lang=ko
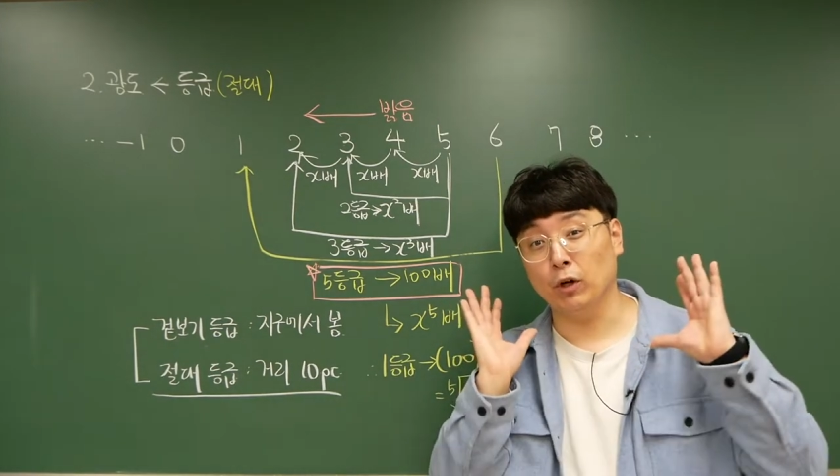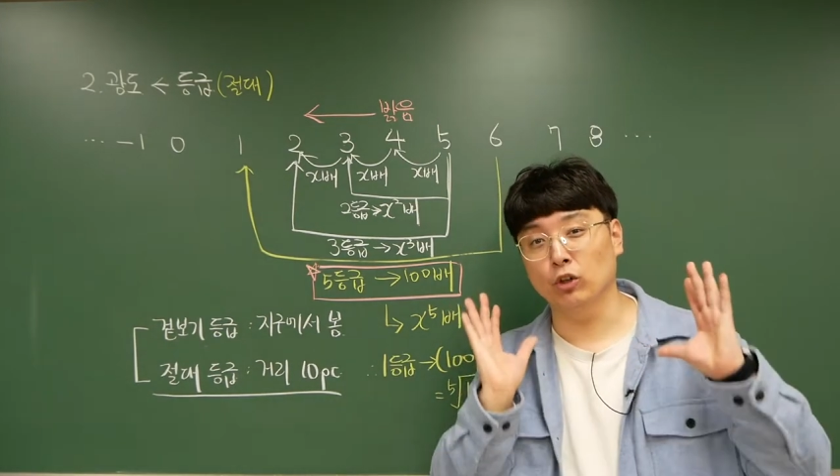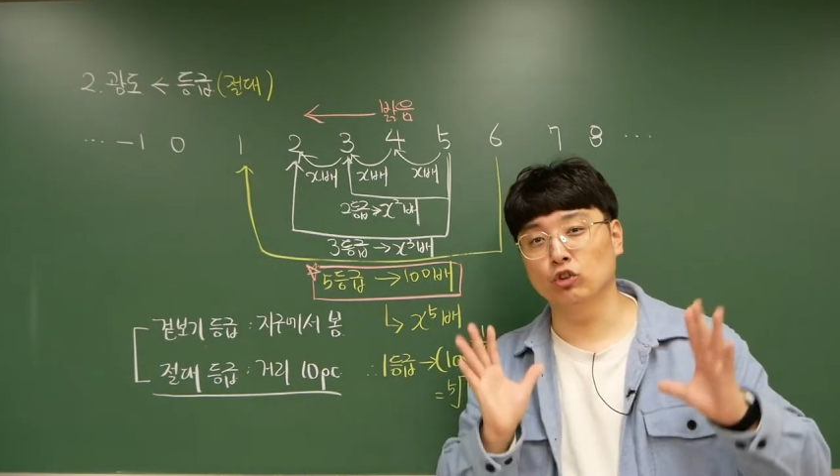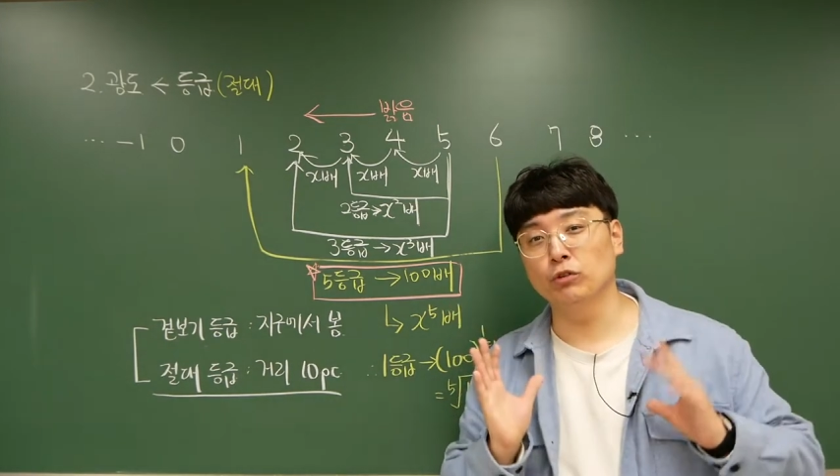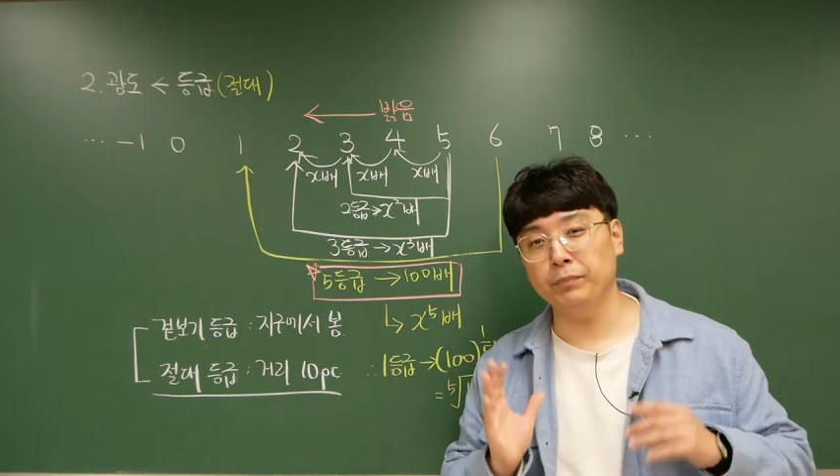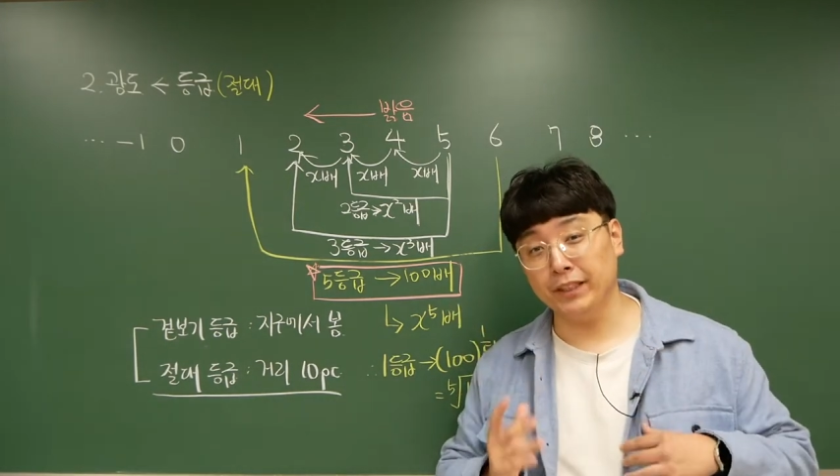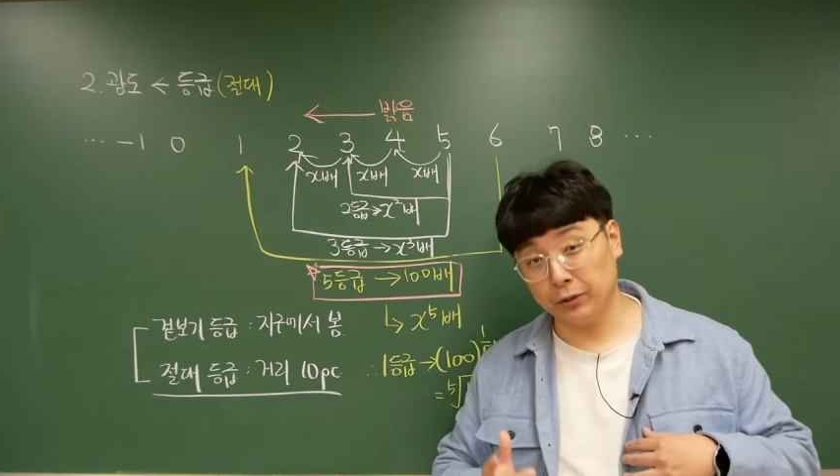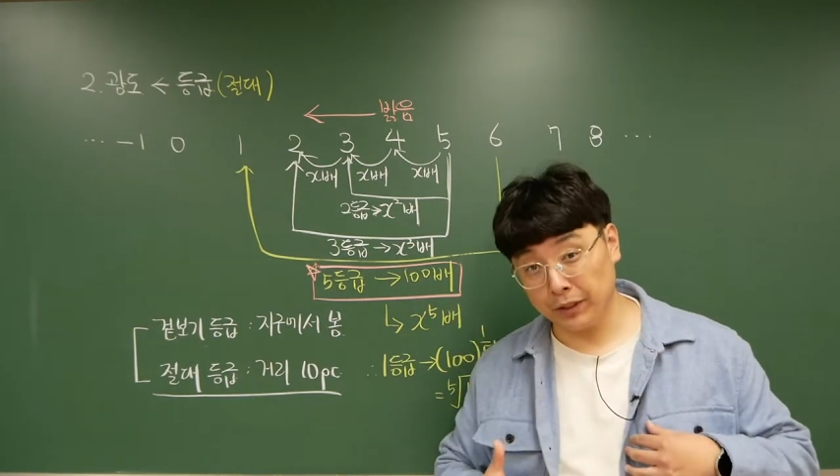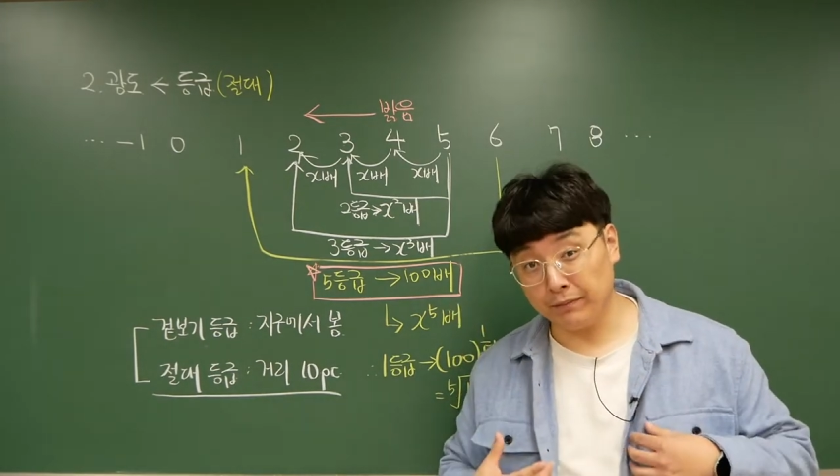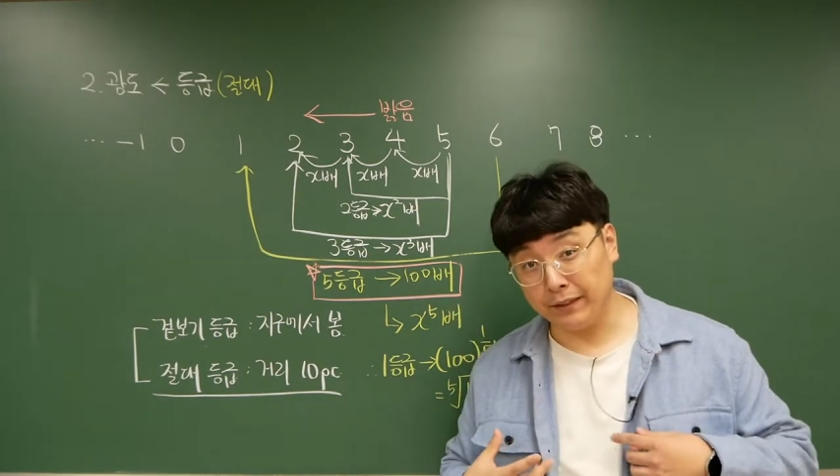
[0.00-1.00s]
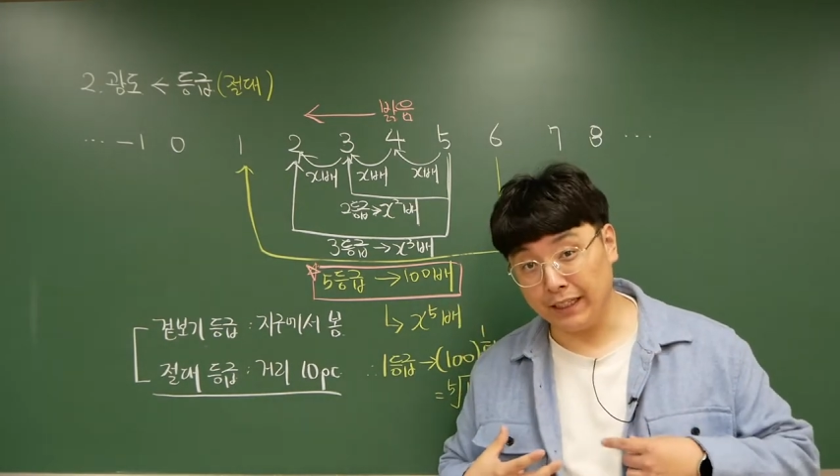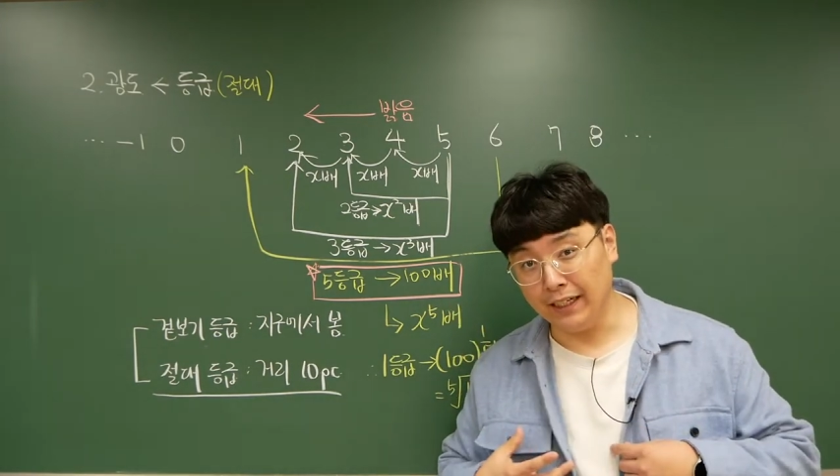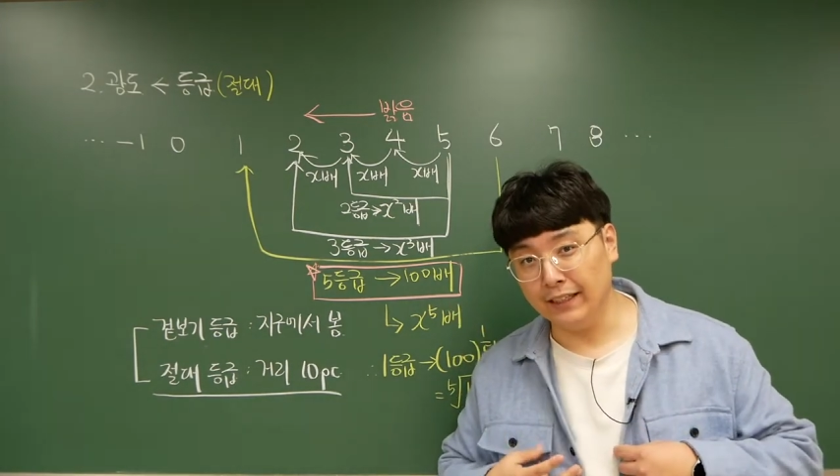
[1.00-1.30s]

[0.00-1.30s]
어두운 편에 속합니다.